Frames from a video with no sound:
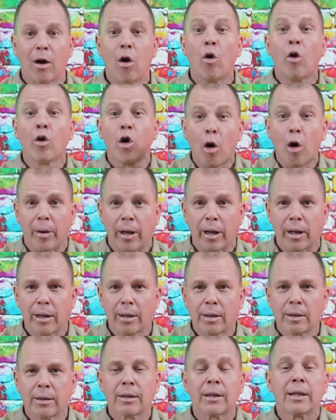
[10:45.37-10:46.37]
un hombre,
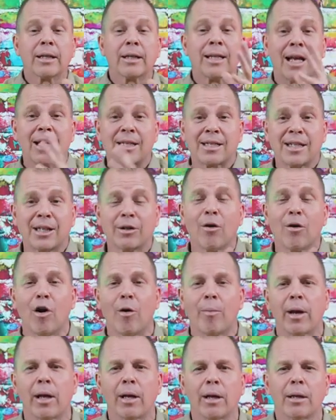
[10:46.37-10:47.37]
nacido
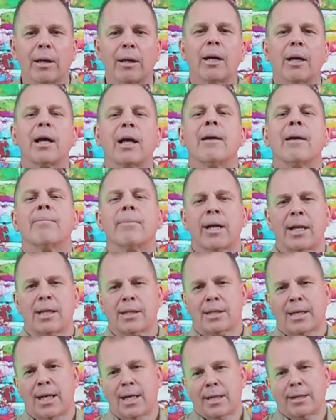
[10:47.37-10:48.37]
hombre,
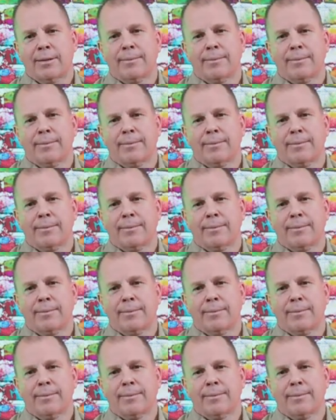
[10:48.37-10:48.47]
embarazado.